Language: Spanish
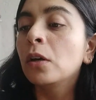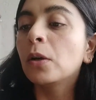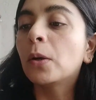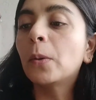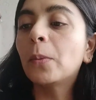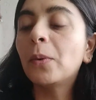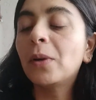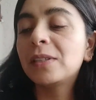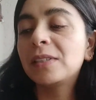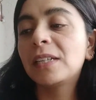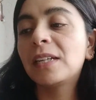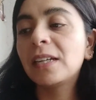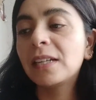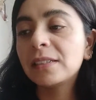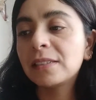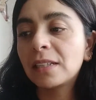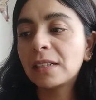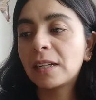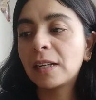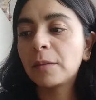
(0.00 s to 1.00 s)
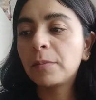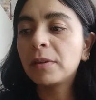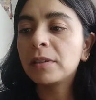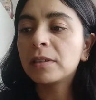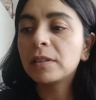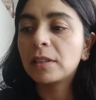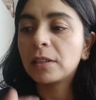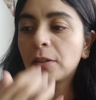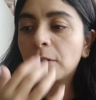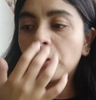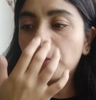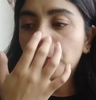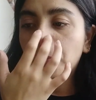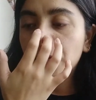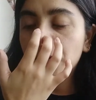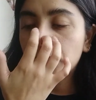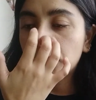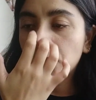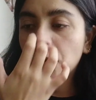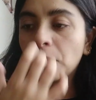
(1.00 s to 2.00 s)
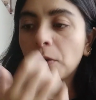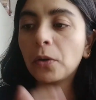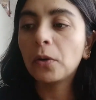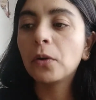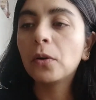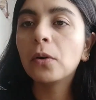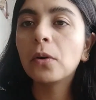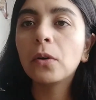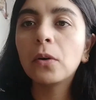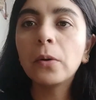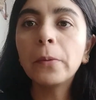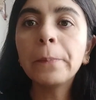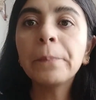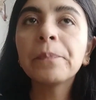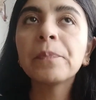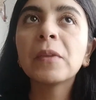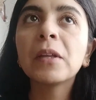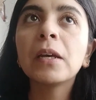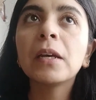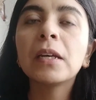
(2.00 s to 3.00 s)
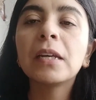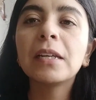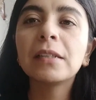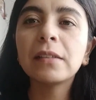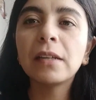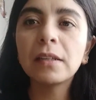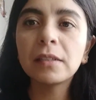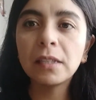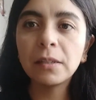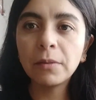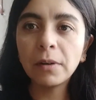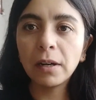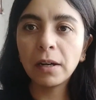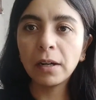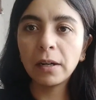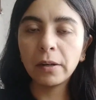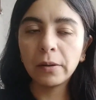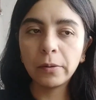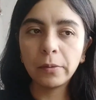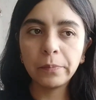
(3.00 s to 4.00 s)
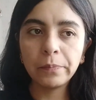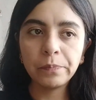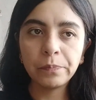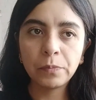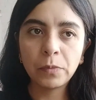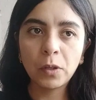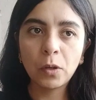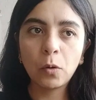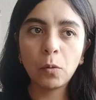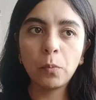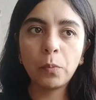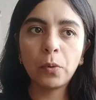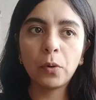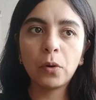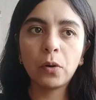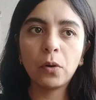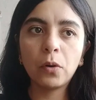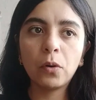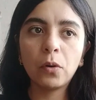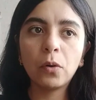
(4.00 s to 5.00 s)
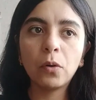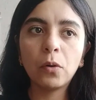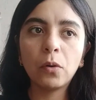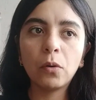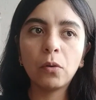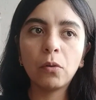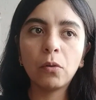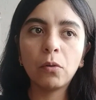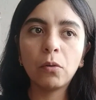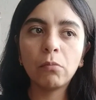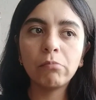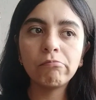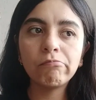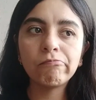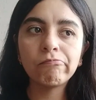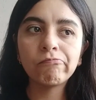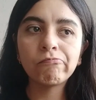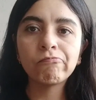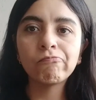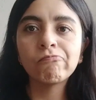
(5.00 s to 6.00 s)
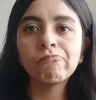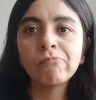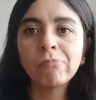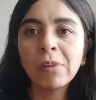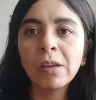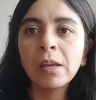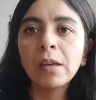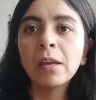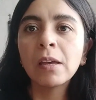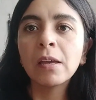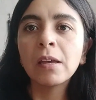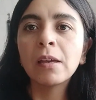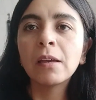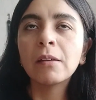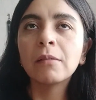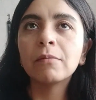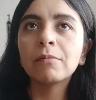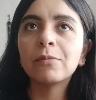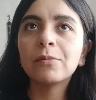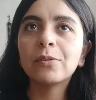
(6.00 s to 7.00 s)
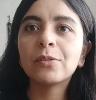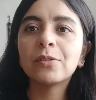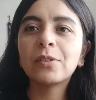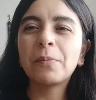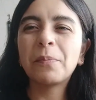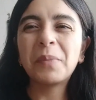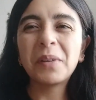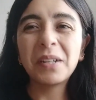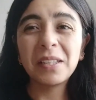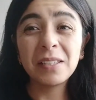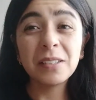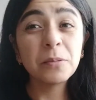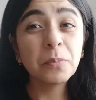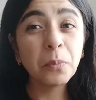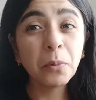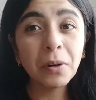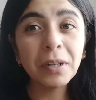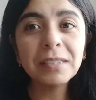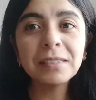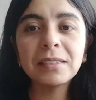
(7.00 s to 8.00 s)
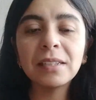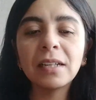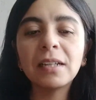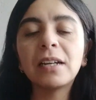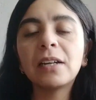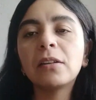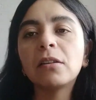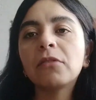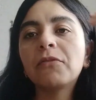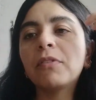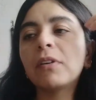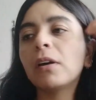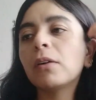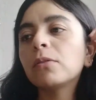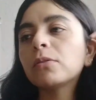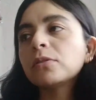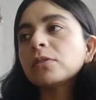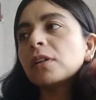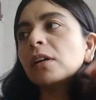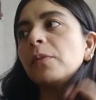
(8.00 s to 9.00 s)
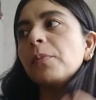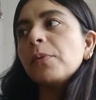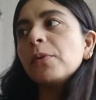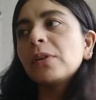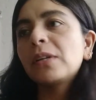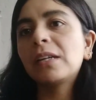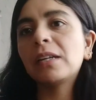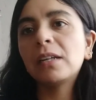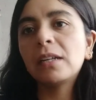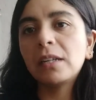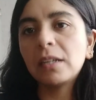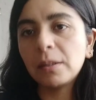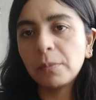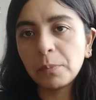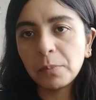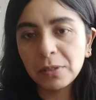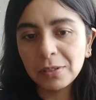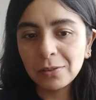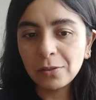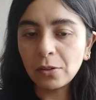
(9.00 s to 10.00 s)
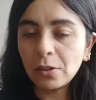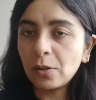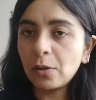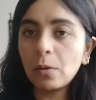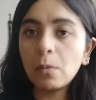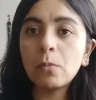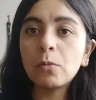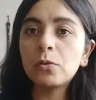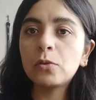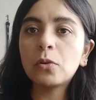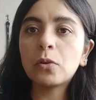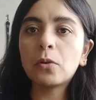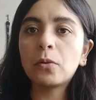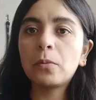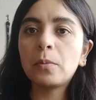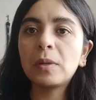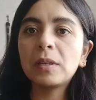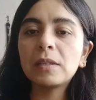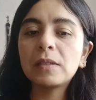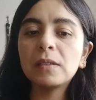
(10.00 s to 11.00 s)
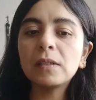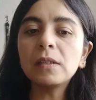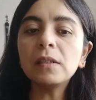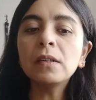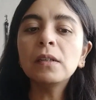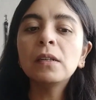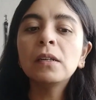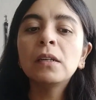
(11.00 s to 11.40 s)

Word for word: Como les dije desde el clip anterior, pues yo quizás iba un poco no sé, predispuesta a que me fuera a gustar porque pues no leo mucho romance.